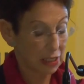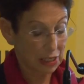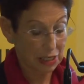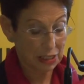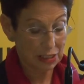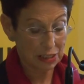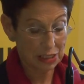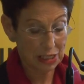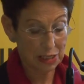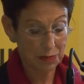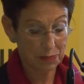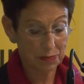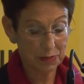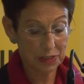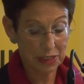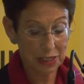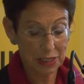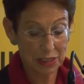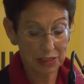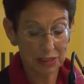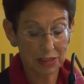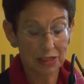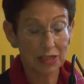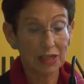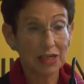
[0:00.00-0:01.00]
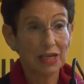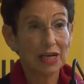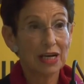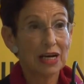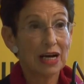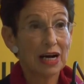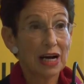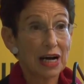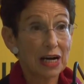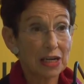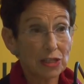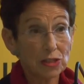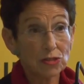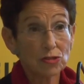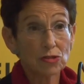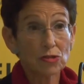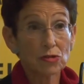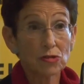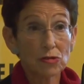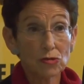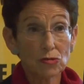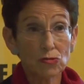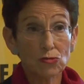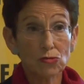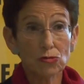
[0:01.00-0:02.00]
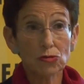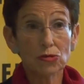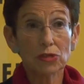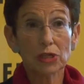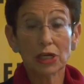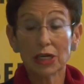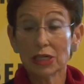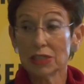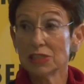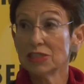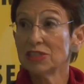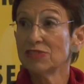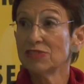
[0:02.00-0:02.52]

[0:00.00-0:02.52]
erlebt hat. Also gut ein